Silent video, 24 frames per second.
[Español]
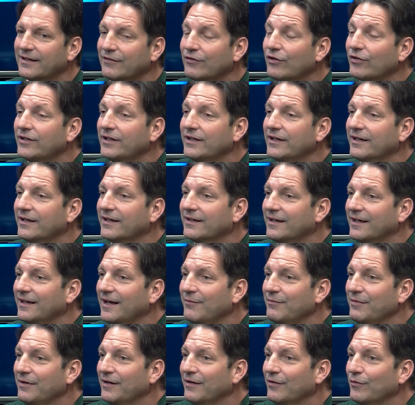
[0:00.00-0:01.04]
no tiene que
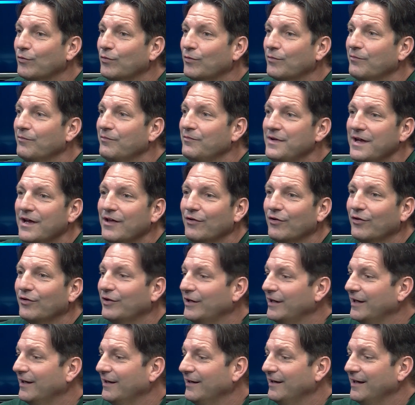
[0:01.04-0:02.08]
tener miedo
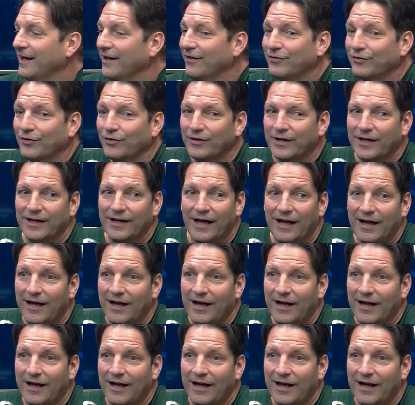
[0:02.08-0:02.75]
ni, esto que,